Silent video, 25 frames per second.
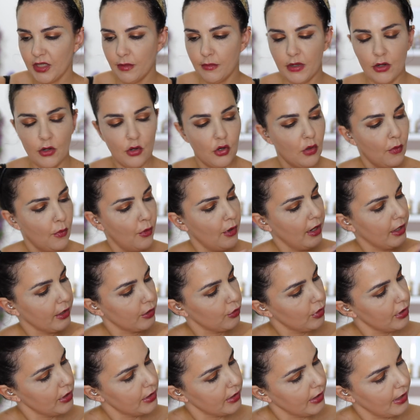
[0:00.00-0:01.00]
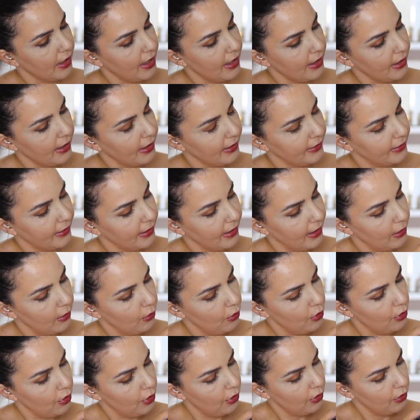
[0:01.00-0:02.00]
también os los voy a swatchear. Este es el
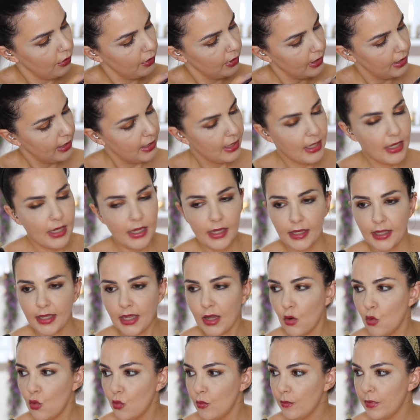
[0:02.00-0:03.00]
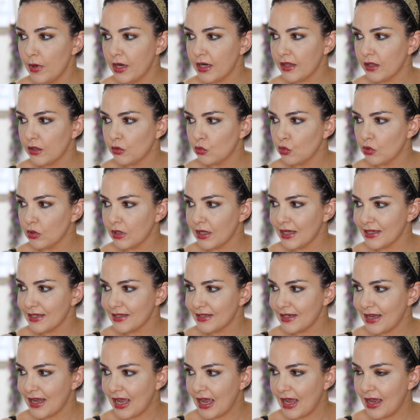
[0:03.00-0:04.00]
1, que es un verde
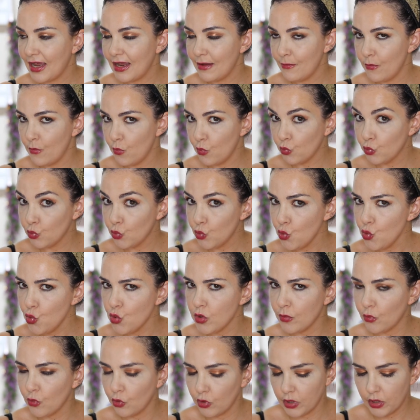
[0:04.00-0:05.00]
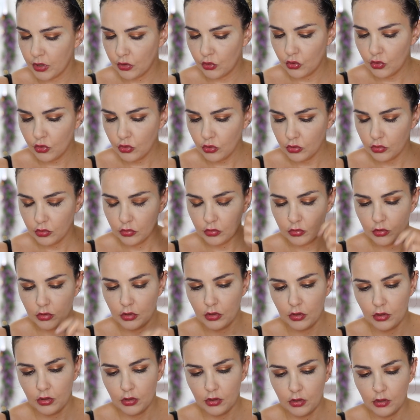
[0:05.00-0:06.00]
turquesa muy bonito
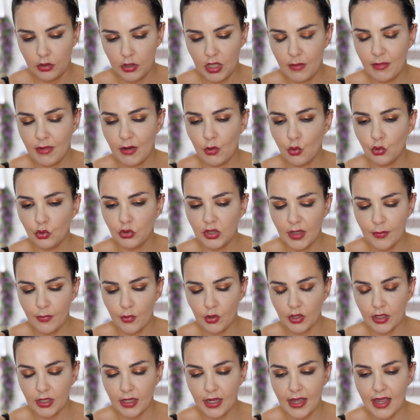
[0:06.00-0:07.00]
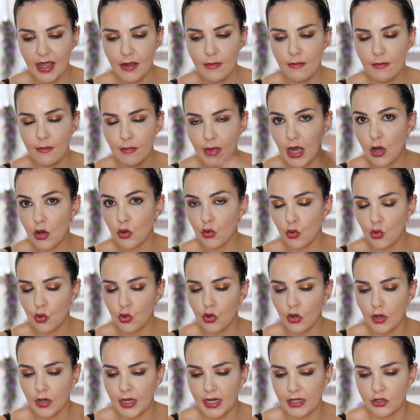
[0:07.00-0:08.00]
y me gusta porque es más
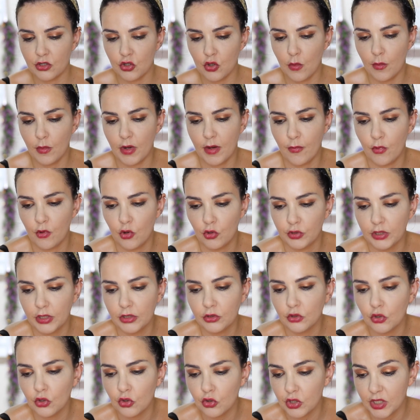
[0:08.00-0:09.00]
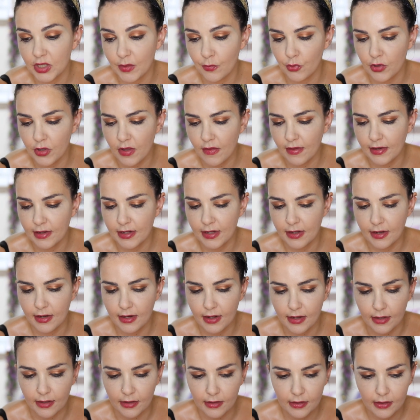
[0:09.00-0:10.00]
oscuro que la sombra, por lo tanto se puede
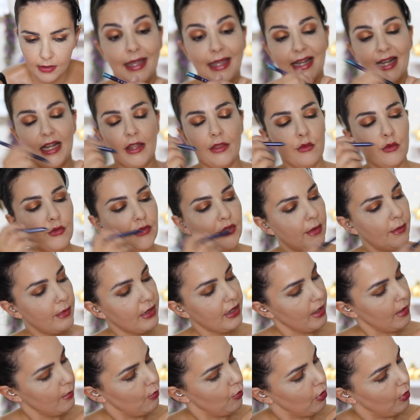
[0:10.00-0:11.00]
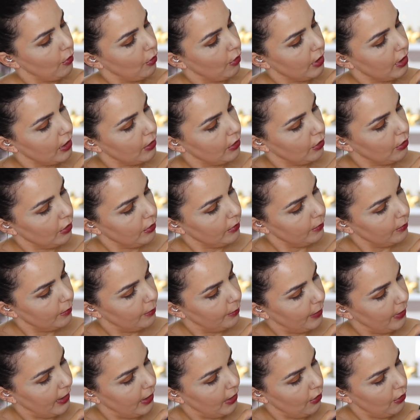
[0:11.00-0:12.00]
delinear. El azul también es muy bonito,
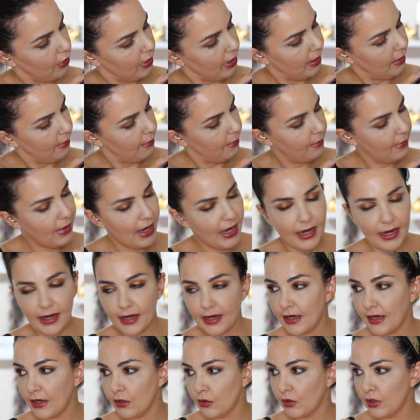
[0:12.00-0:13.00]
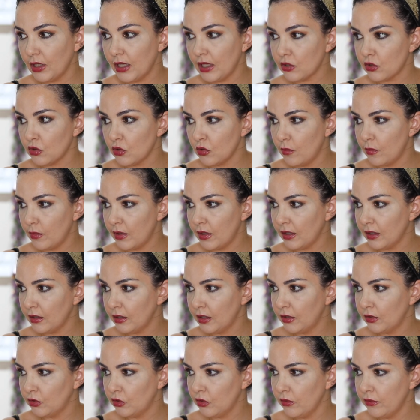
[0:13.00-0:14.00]
pero es más claro que la sombra.
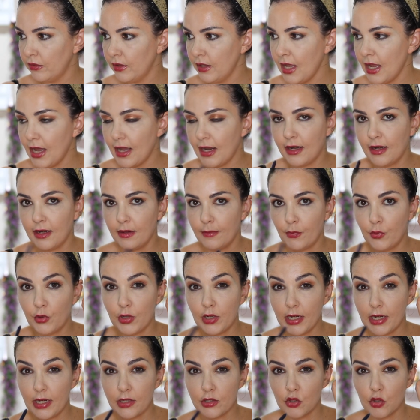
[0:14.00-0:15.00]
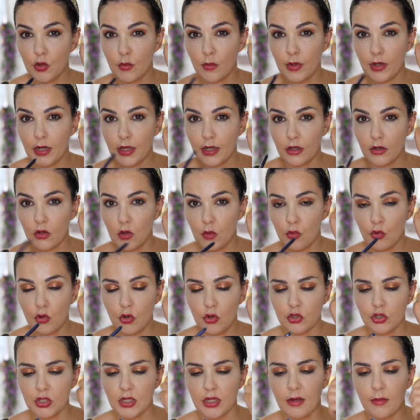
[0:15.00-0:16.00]
Entonces al poner la sombra como
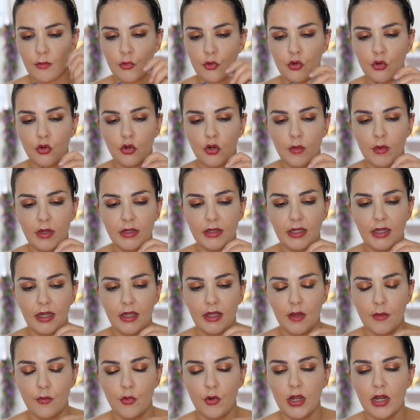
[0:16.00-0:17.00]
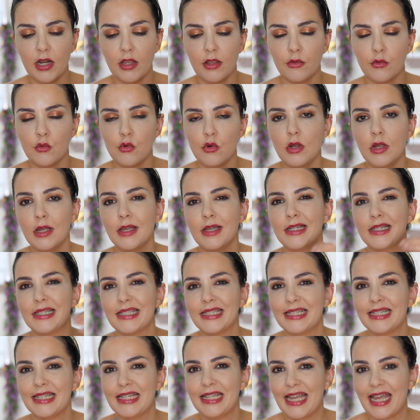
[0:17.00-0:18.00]
cosa monocromática y después el azul,
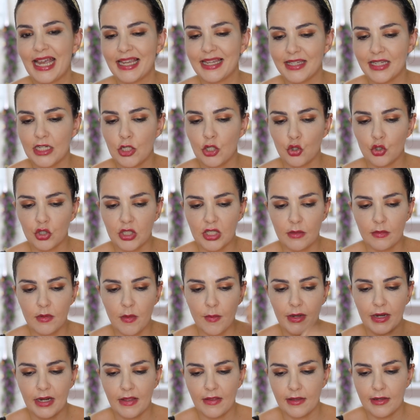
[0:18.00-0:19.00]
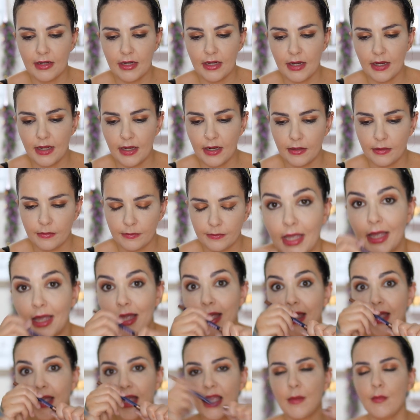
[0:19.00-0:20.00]
casi no sirve para delinear.
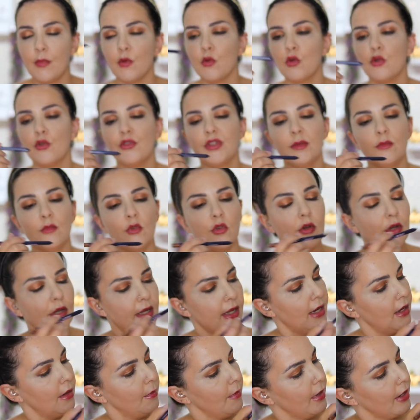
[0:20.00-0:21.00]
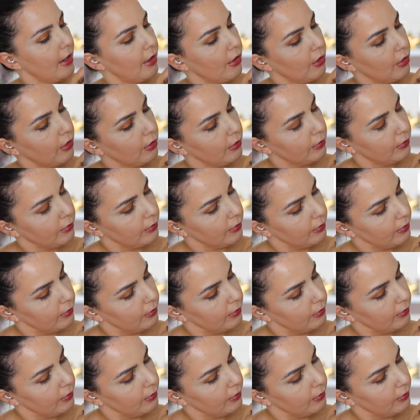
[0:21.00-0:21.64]
Y por último, el marrón